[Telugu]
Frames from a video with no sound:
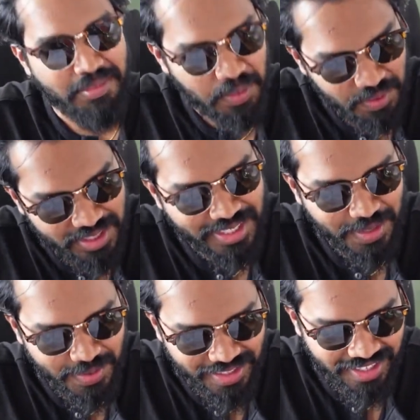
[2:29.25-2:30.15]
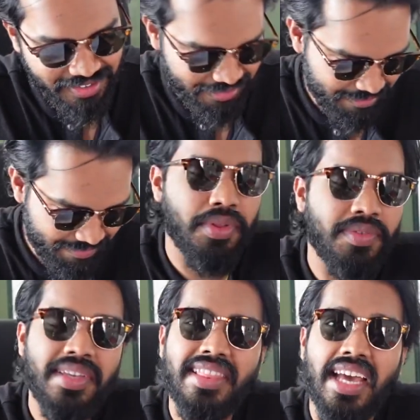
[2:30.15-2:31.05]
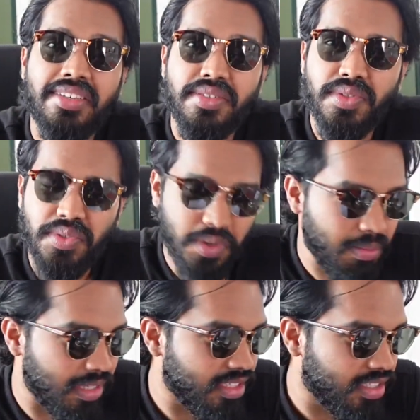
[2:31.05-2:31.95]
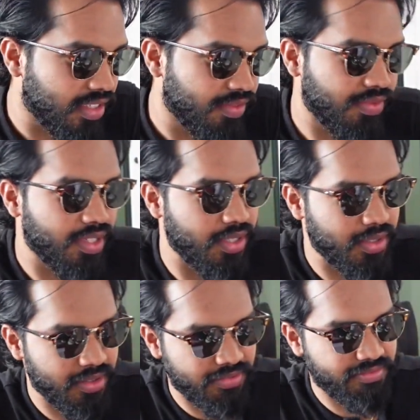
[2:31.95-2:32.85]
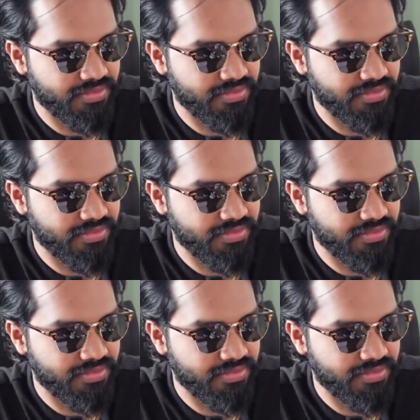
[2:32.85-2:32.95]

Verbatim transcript: మీ ముందు చదువుతాను పృథ్వీ థ్యాంక్ యూ సో మచ్ ఫర్ యువర్